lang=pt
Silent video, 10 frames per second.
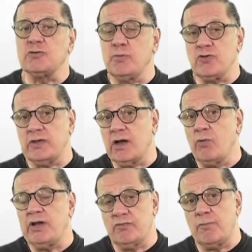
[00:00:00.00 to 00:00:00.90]
Depois do
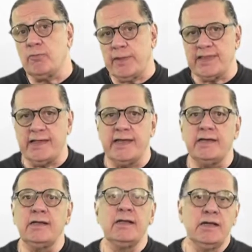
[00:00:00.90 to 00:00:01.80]
Itaú, ele foi para o
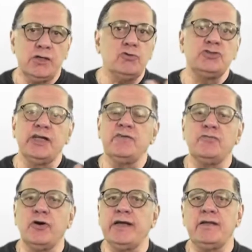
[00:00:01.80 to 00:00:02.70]
BCN e um dia ele
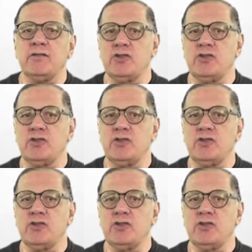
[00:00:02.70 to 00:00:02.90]
foi,